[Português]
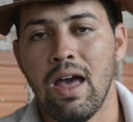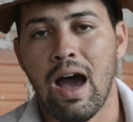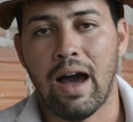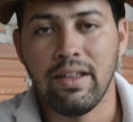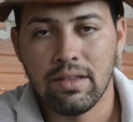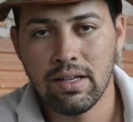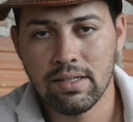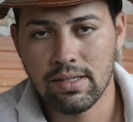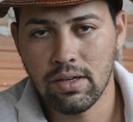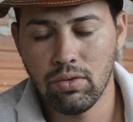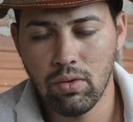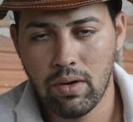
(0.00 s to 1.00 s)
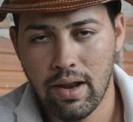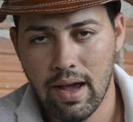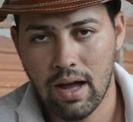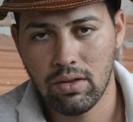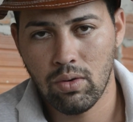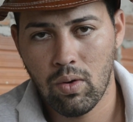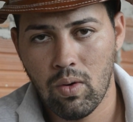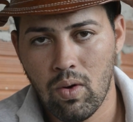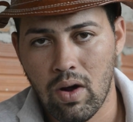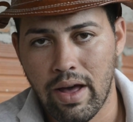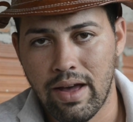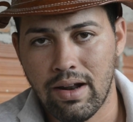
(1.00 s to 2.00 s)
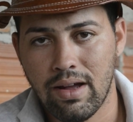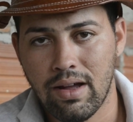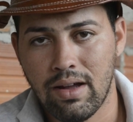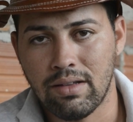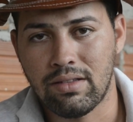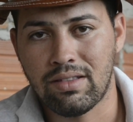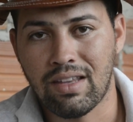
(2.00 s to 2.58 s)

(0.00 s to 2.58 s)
a intenção do criador era